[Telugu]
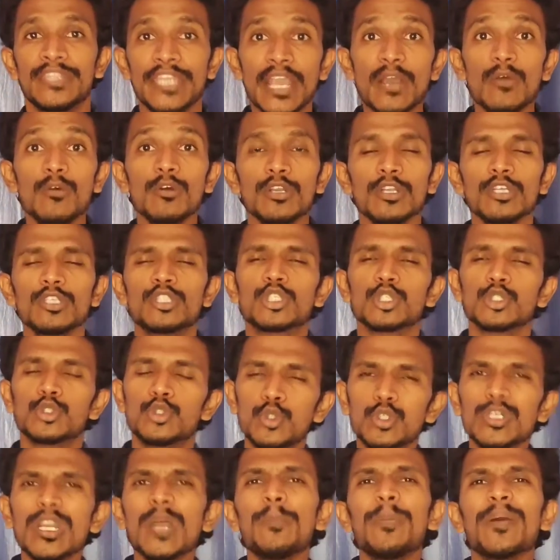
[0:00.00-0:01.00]
దేవుడి నుంచి
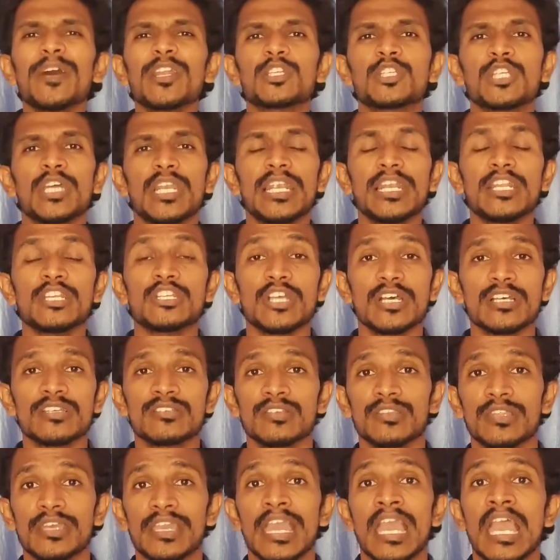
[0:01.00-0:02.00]
దూరపరచాలని
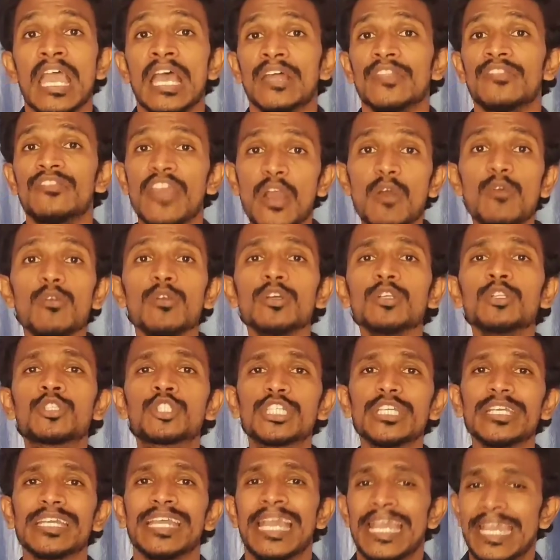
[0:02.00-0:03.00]
చేస్తుంది దేవుడి
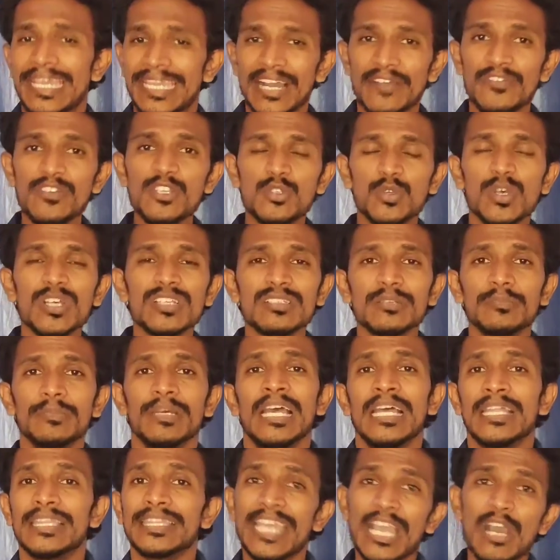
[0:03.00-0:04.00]
నుంచి ఈ అవిశ్వాసం
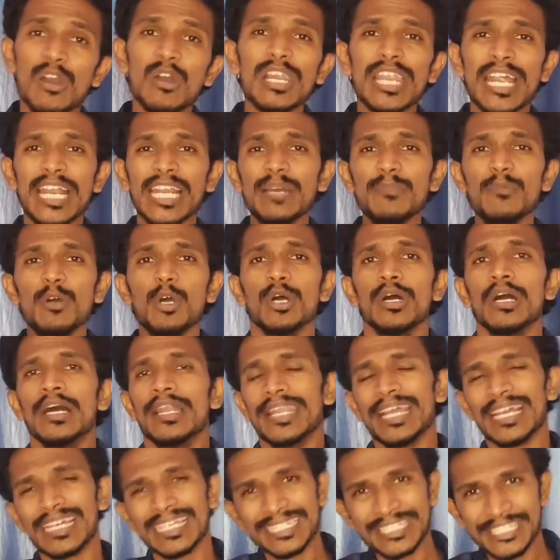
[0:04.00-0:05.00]
దేవుడు లేడేమో
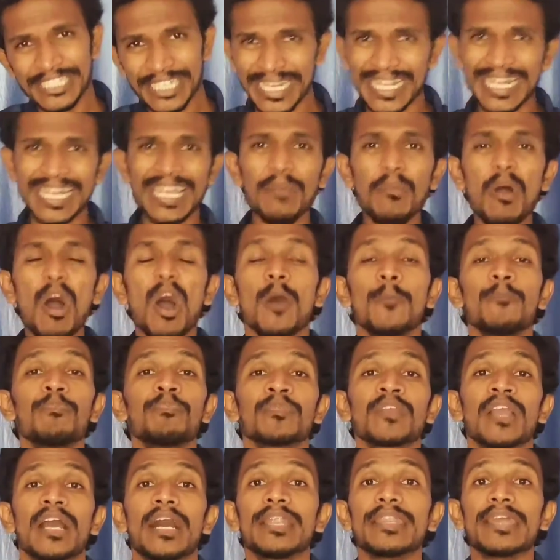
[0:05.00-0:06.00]
నాకు చేయడేమో
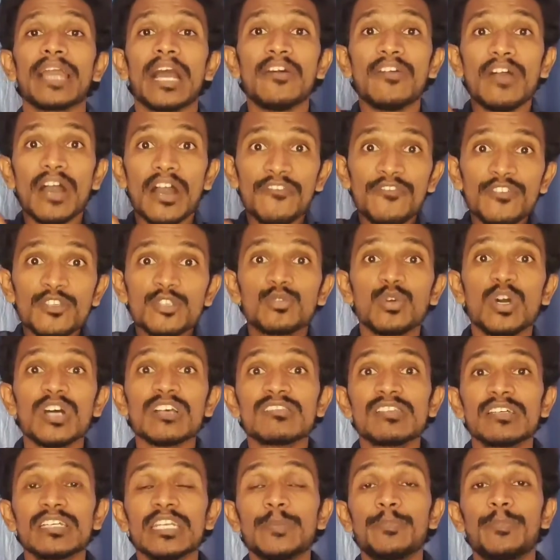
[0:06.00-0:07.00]
అని
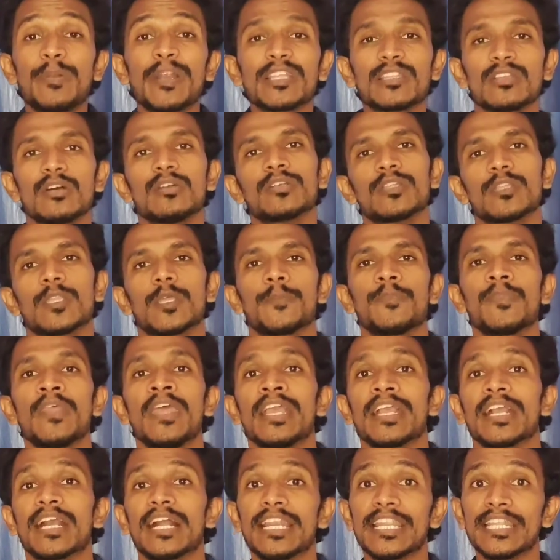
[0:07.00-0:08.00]
అవిశ్వాసాన్ని పెడతా ఉంటుంది
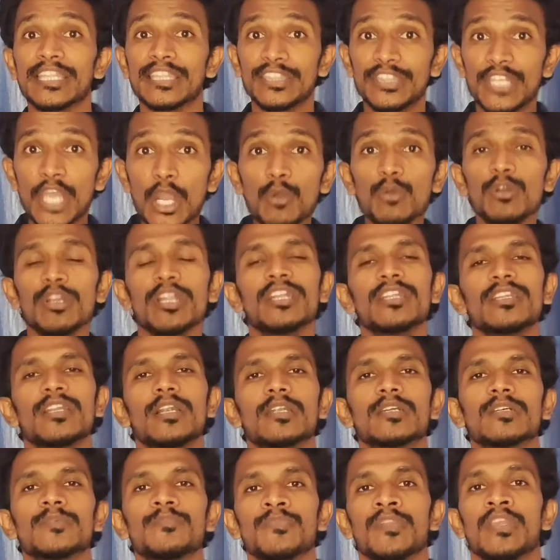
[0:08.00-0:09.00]
కానీ దేవుడు
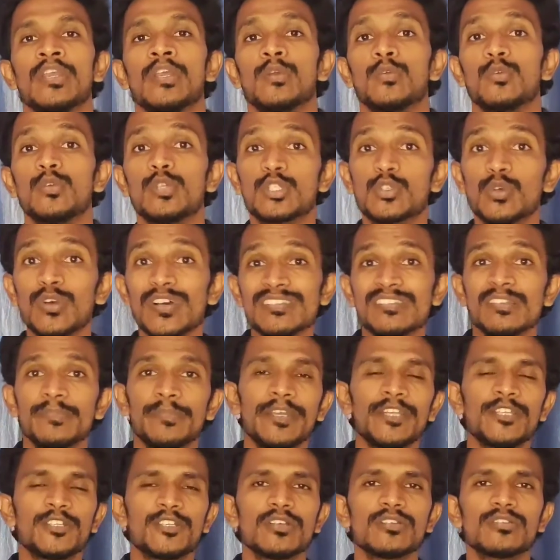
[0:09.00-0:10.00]
అంటున్నాడు
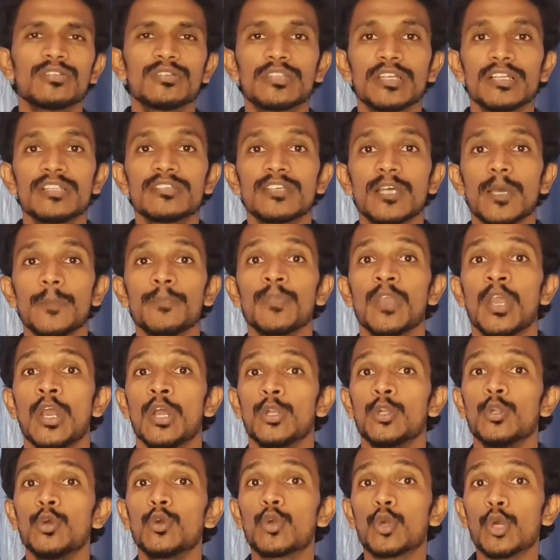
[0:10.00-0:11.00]
విశ్వాసం ఏం చేస్తా తెలుసా
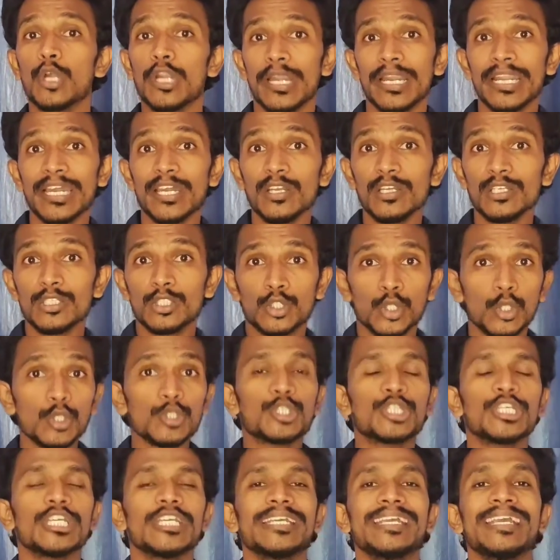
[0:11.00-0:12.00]
నువ్వు కొండను
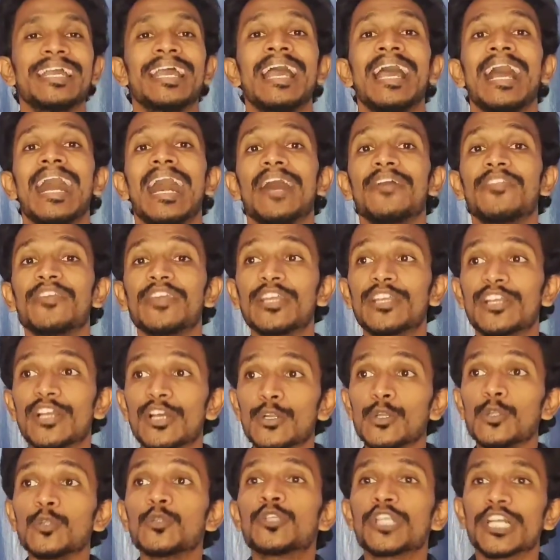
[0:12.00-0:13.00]
చూచి అది
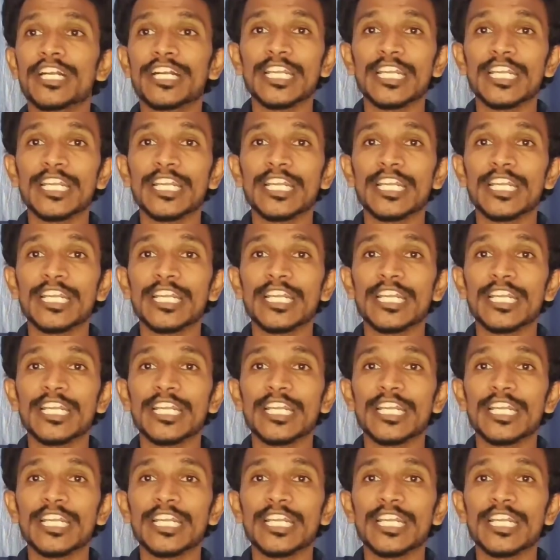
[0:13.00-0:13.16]
ఇక్కడి నుంచి